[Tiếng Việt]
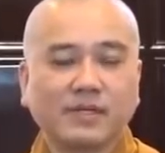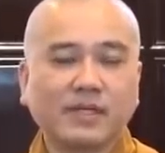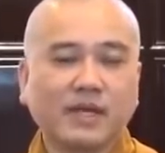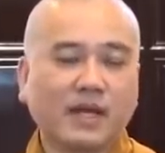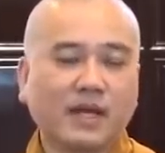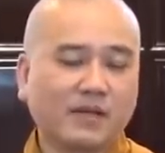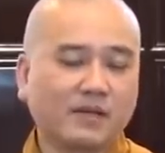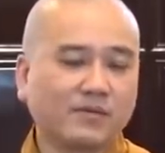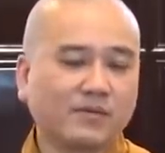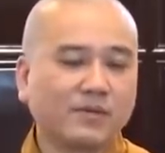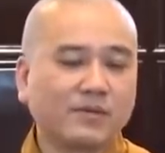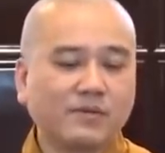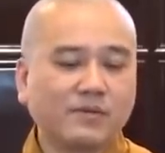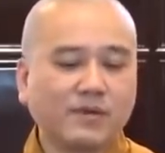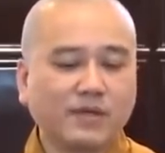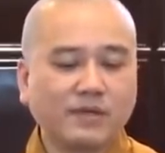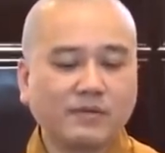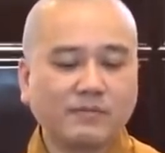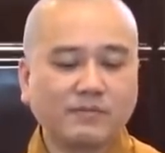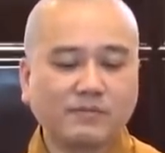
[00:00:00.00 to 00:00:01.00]
Bây giờ quý
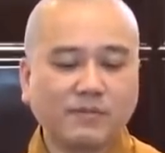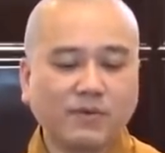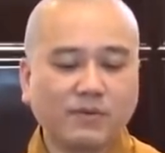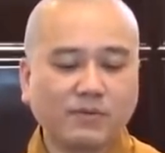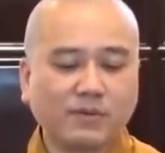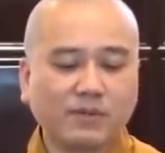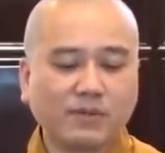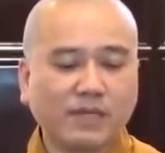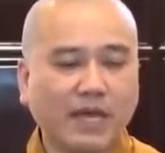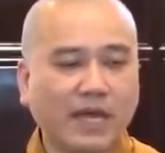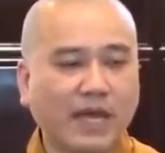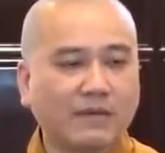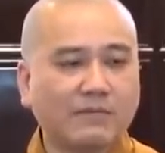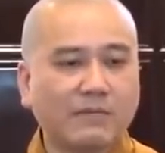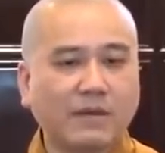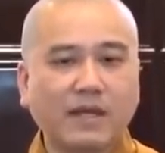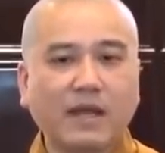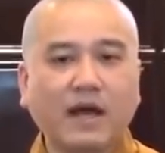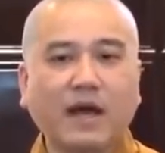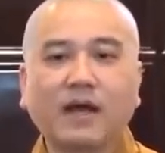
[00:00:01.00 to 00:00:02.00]
vị múc thức
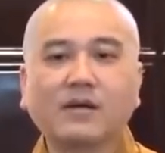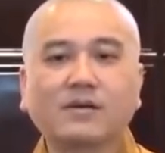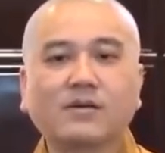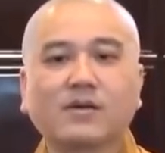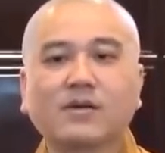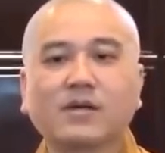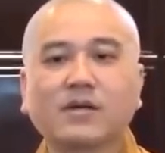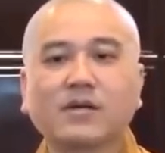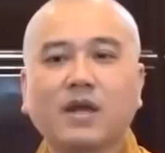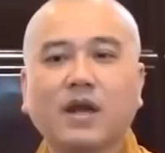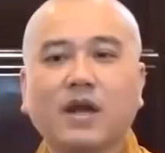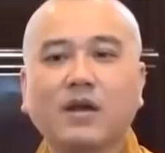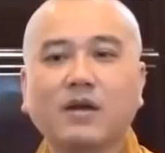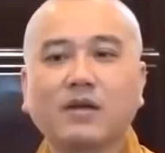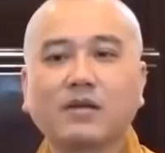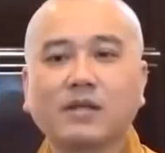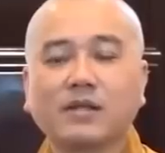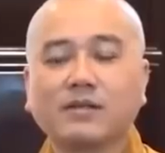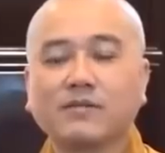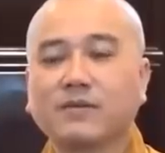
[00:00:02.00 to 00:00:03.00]
ăn mà lỡ có cái
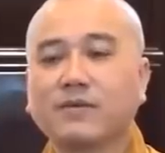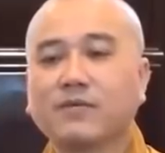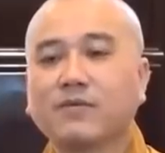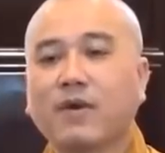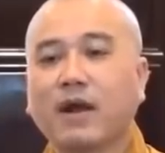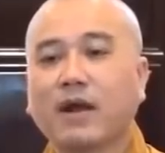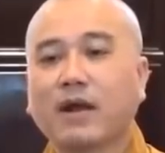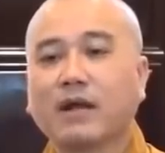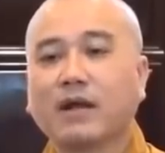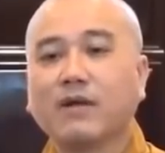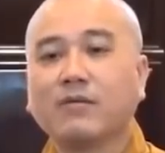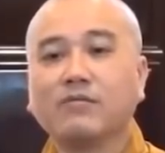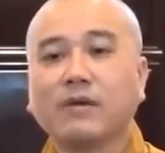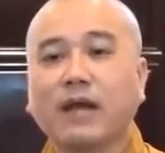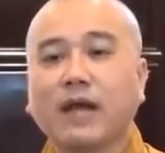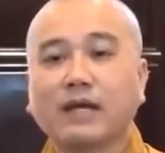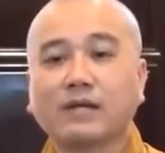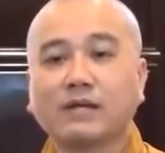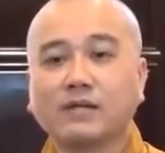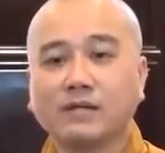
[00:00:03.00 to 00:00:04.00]
đó thì Pháp Hòa
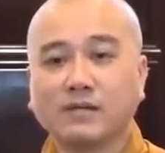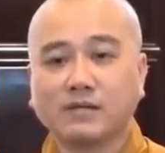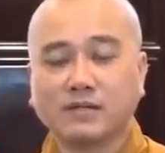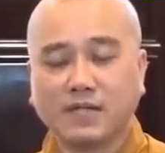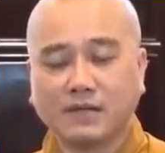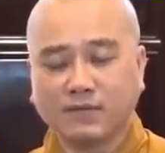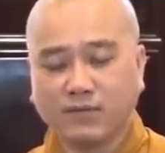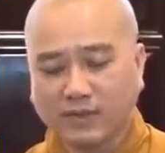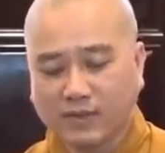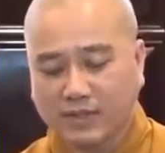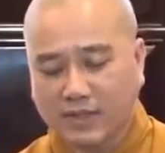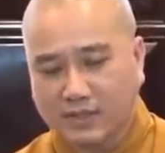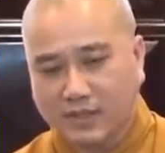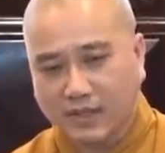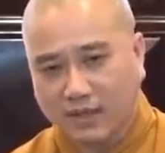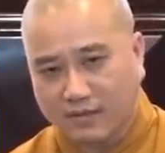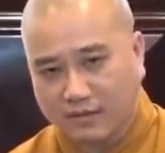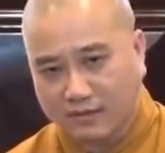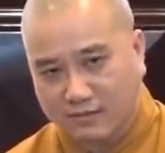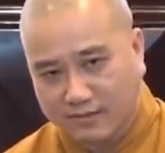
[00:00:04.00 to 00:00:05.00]
không ăn được, thì Hòa chỉ
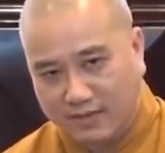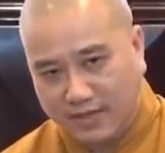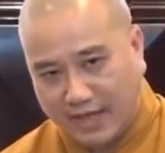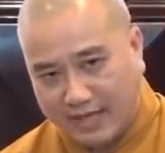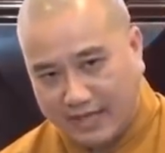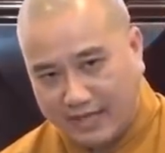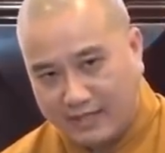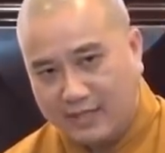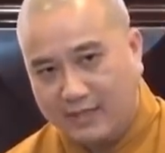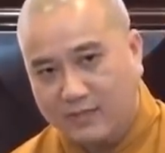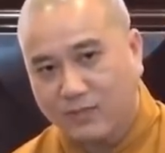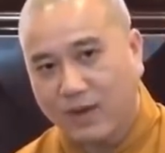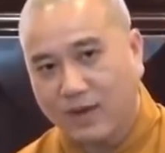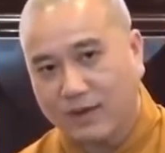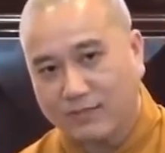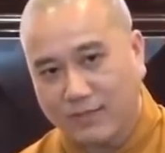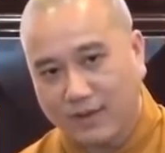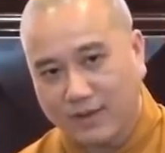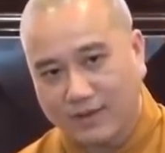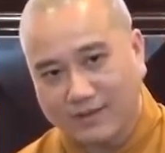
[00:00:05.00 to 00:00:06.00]
cần đẩy nó
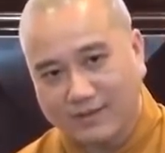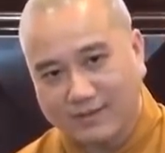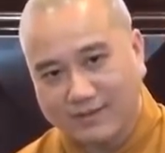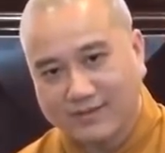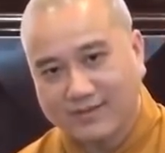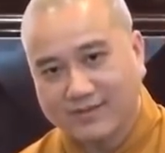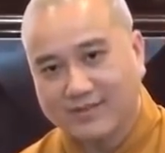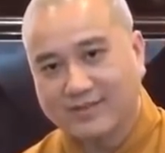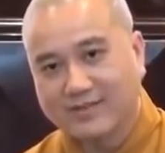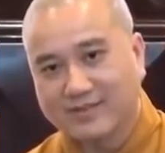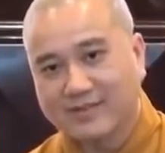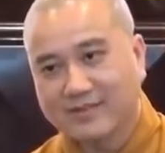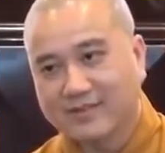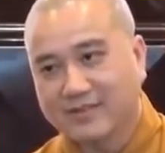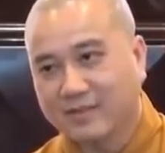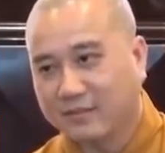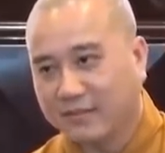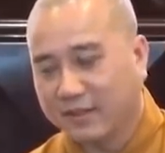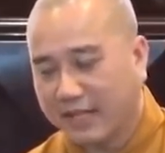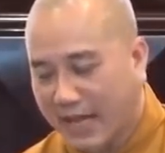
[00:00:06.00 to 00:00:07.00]
qua bên
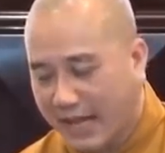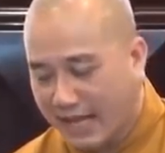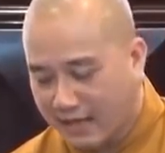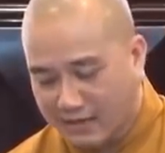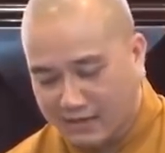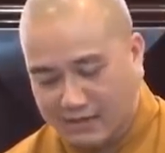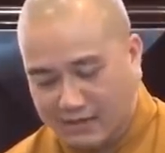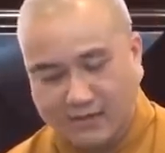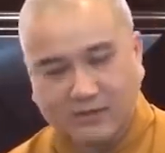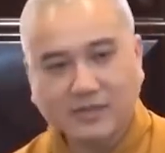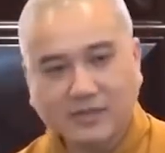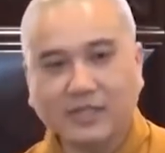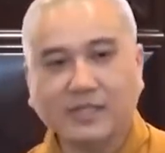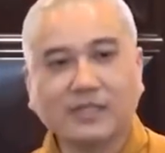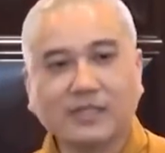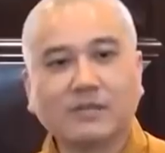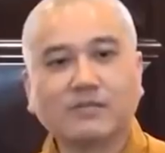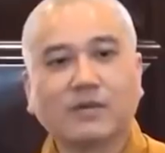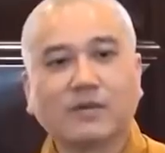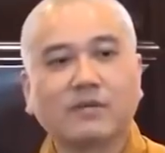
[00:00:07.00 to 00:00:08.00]
rồi mình ăn được cái
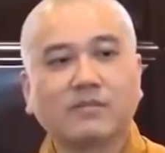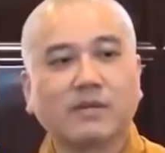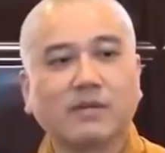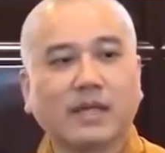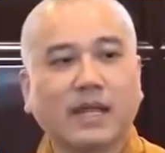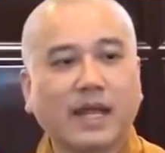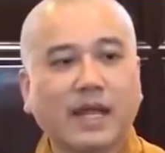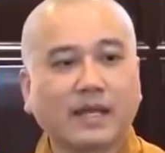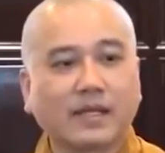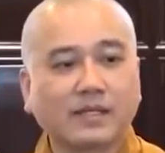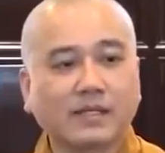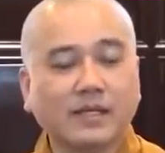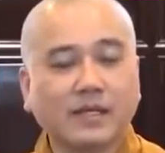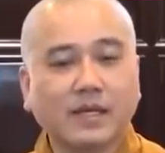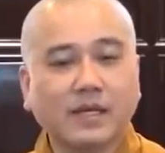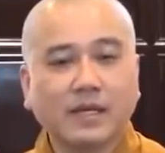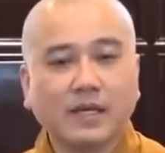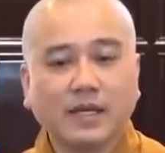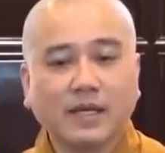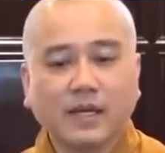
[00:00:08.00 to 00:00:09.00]
gì trong đó mình ăn.
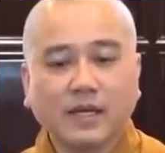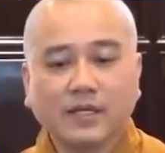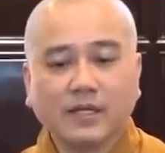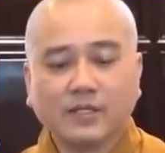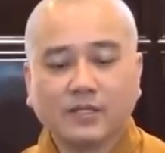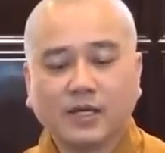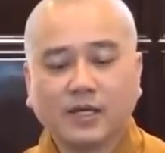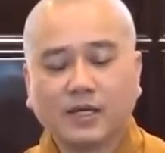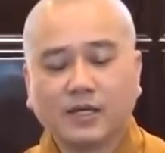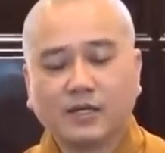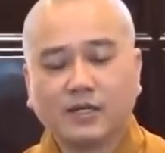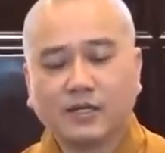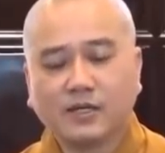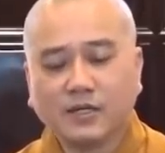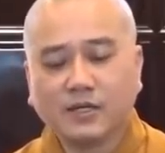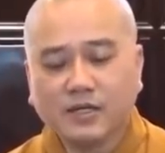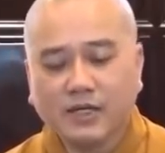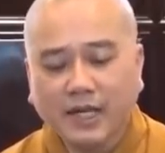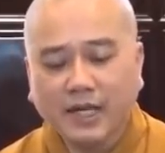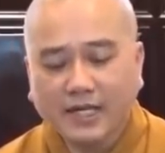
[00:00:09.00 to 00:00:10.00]
Trời
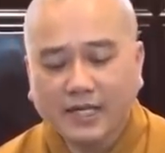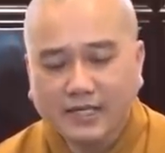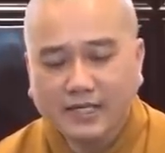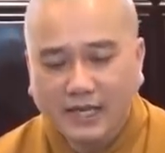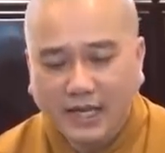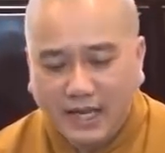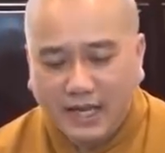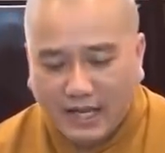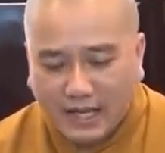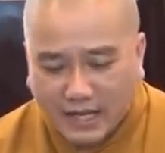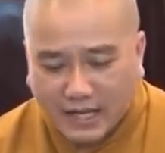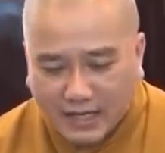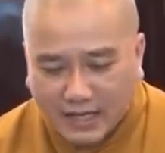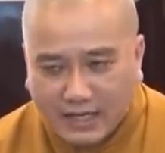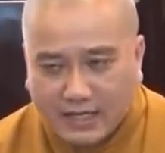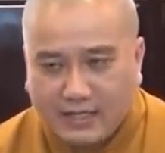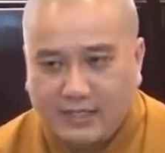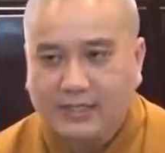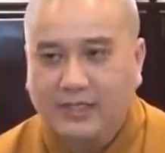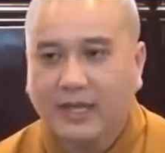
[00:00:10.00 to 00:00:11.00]
ơi, lấy ra
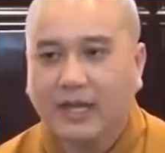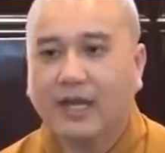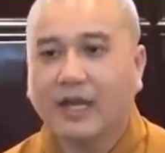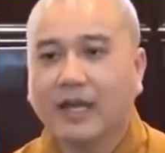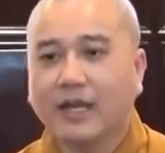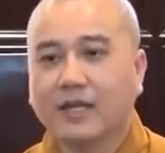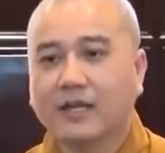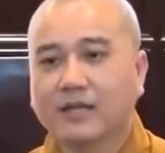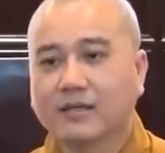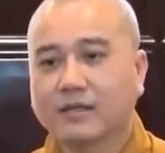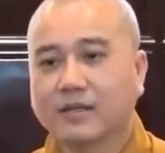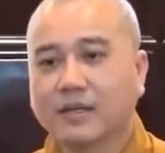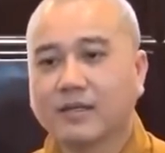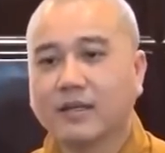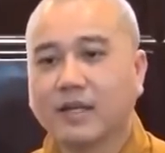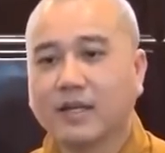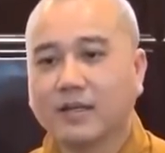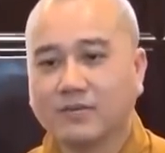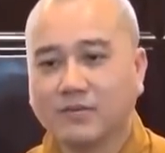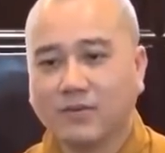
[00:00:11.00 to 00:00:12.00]
cái
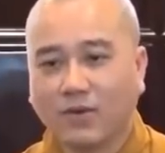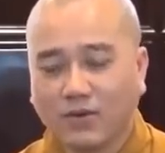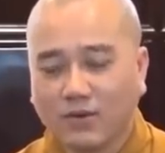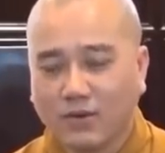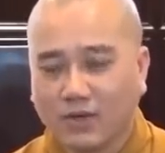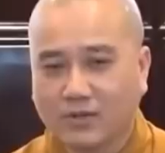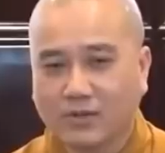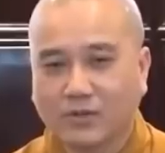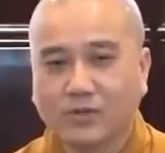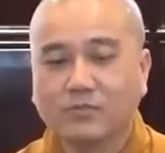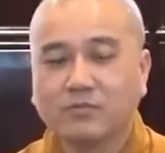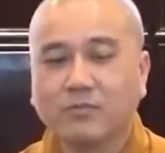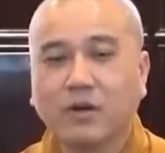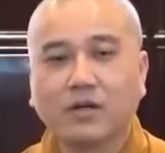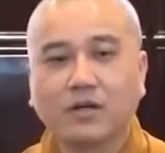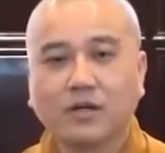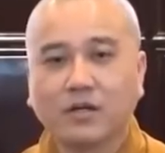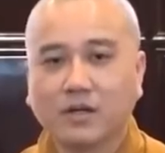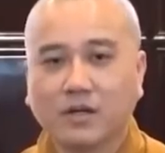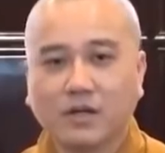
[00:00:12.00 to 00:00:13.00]
này vô là tôi
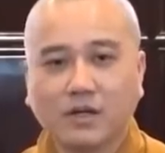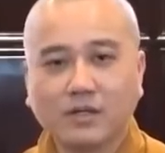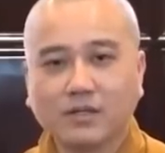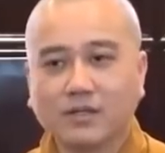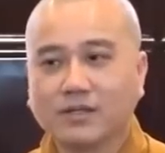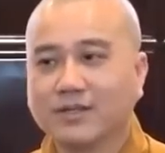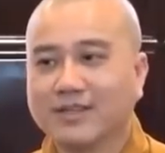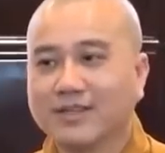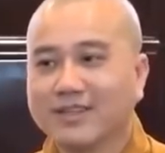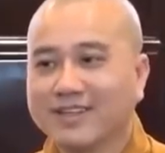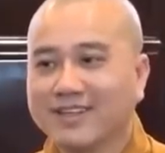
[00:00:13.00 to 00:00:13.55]
mất hết.